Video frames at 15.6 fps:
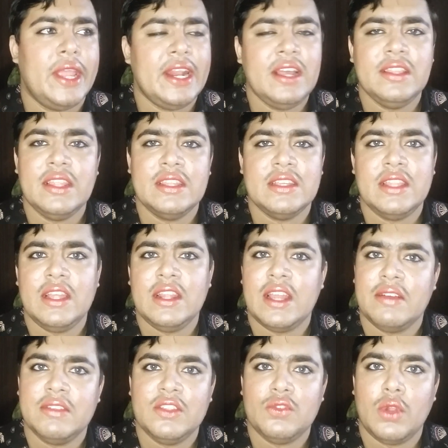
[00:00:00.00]
எனக்கு தெரிஞ்சதை
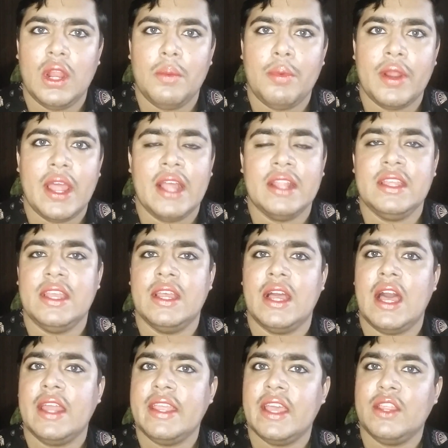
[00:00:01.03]
நான் வந்து சொல்ல போகிறேன் அதை யார்